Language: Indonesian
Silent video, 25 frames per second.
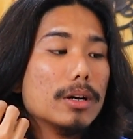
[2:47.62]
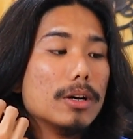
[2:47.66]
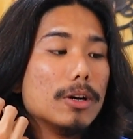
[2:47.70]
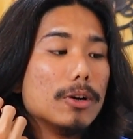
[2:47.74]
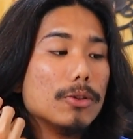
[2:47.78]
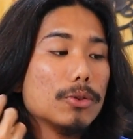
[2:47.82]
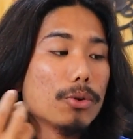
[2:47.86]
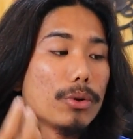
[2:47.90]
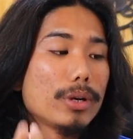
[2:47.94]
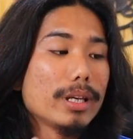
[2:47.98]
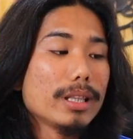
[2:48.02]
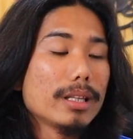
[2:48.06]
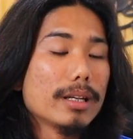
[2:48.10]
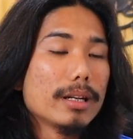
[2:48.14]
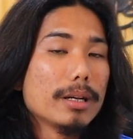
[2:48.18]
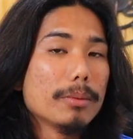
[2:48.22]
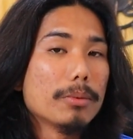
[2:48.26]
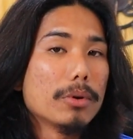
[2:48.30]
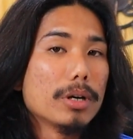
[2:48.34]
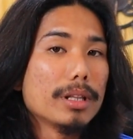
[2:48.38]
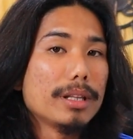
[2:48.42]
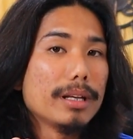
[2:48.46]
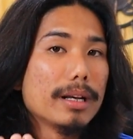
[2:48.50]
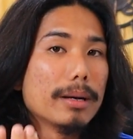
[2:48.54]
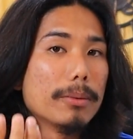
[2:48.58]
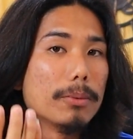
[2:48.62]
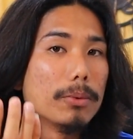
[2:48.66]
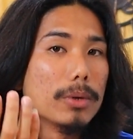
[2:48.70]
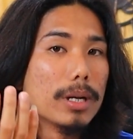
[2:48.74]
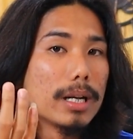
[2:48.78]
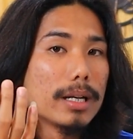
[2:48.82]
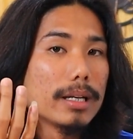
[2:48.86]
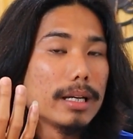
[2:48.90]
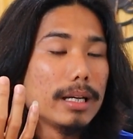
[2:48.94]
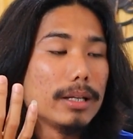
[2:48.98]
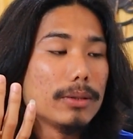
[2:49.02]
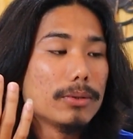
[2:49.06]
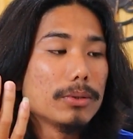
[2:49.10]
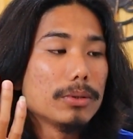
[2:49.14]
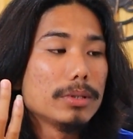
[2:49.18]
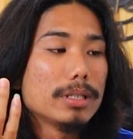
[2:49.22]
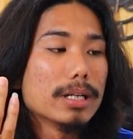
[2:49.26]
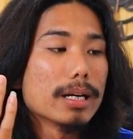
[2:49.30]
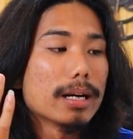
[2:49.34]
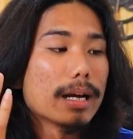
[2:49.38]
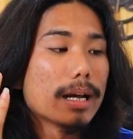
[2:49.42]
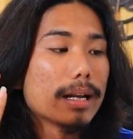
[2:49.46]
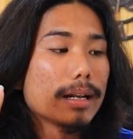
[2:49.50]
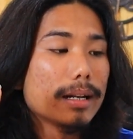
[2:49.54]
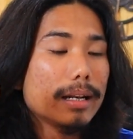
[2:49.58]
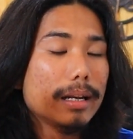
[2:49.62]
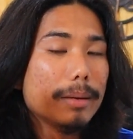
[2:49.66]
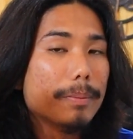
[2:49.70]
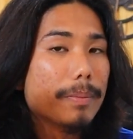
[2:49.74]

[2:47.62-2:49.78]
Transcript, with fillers: untuk kita di bawah 3 bulan itu jangan